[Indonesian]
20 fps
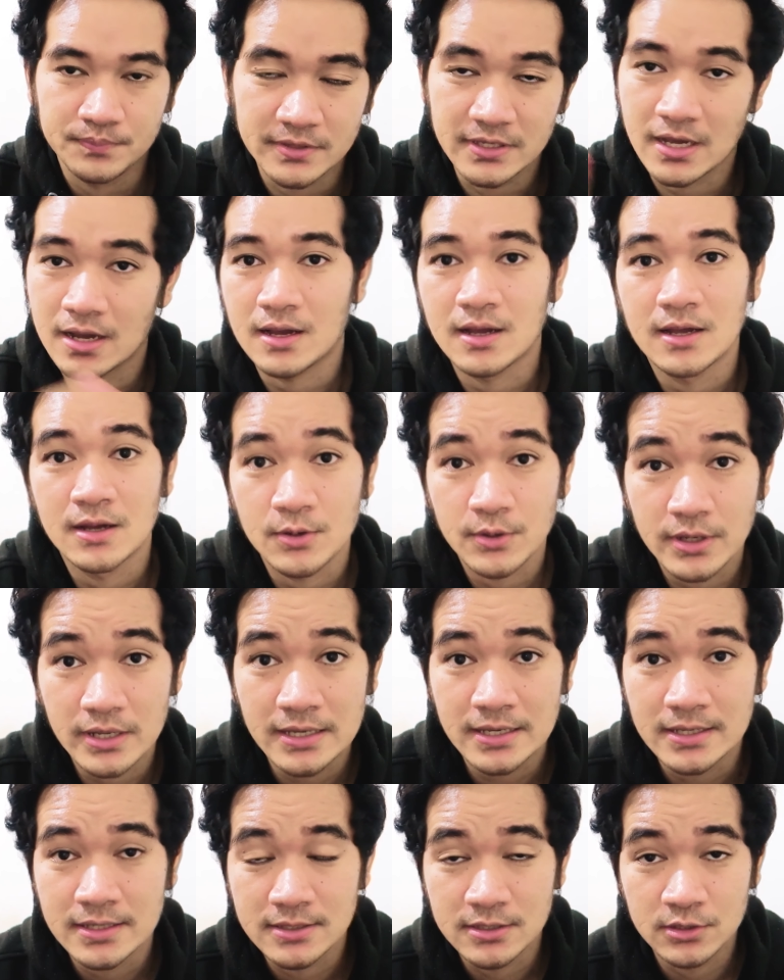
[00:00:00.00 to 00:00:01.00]
ya oke
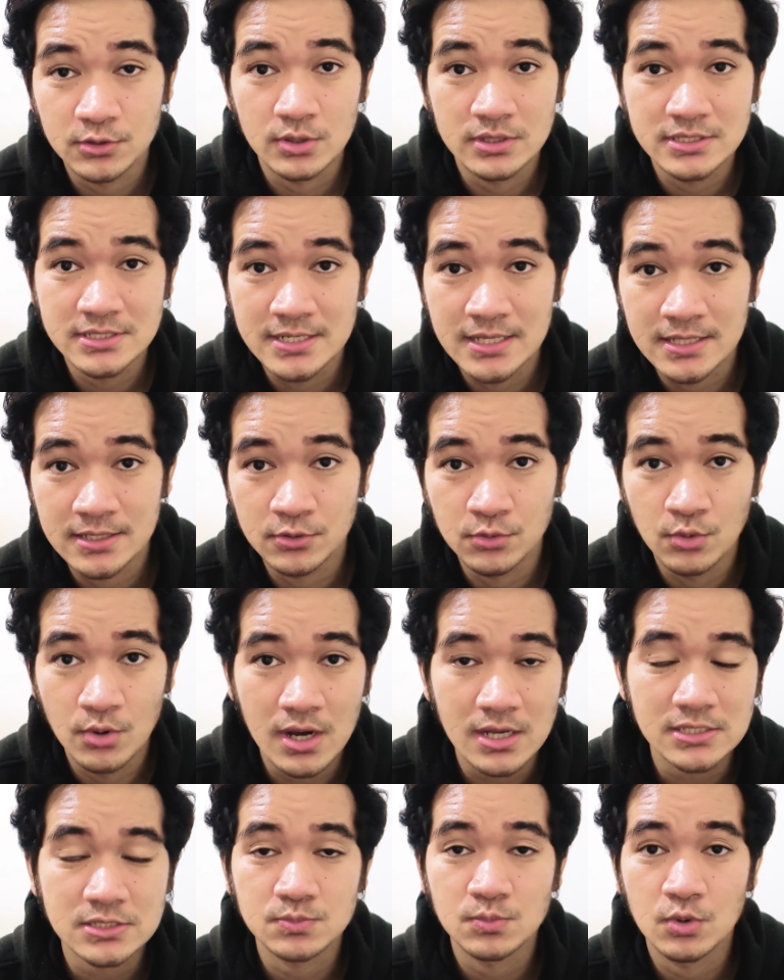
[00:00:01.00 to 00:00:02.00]
okay. gitu aja dari
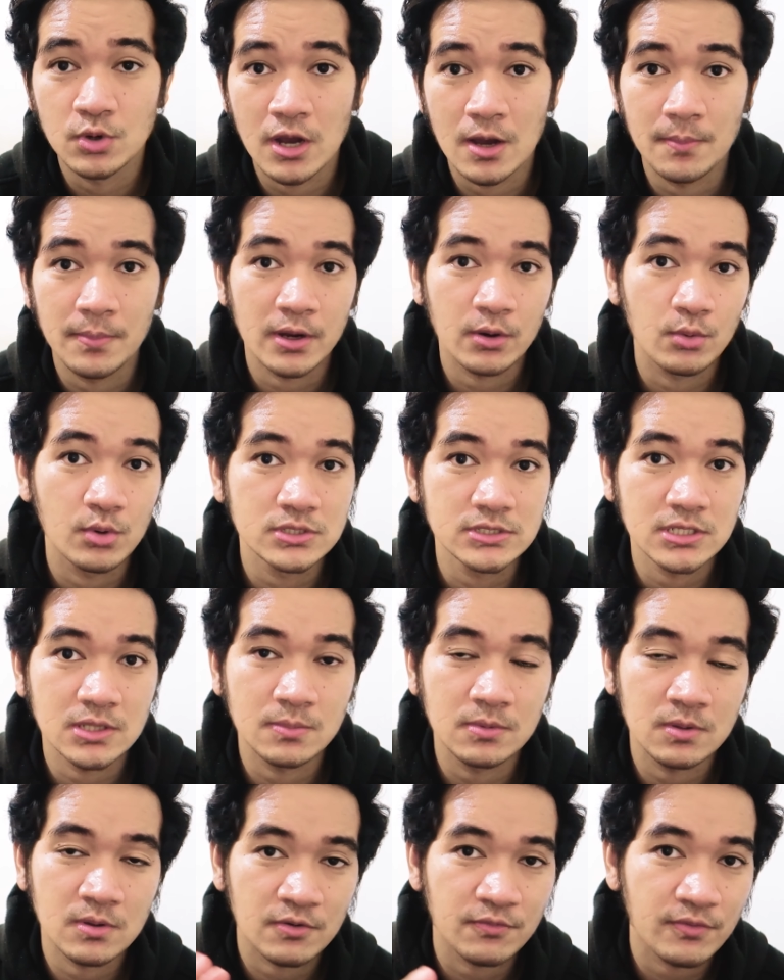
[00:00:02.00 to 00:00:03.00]
gue semoga apa yang gue share
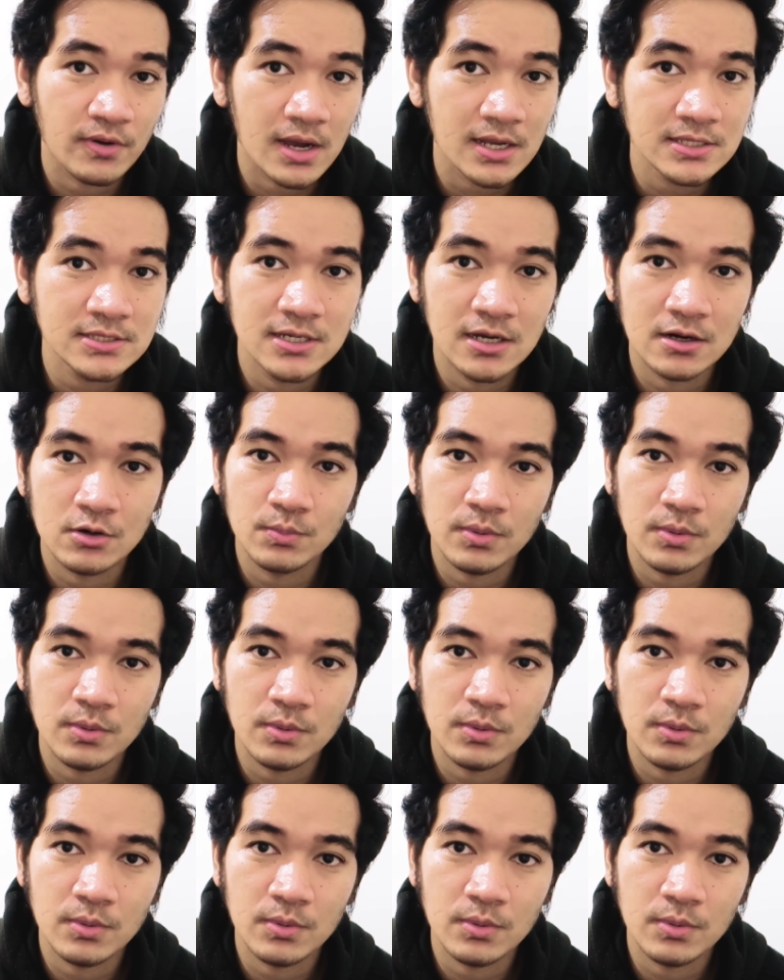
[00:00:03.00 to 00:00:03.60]
bermanfaat jangan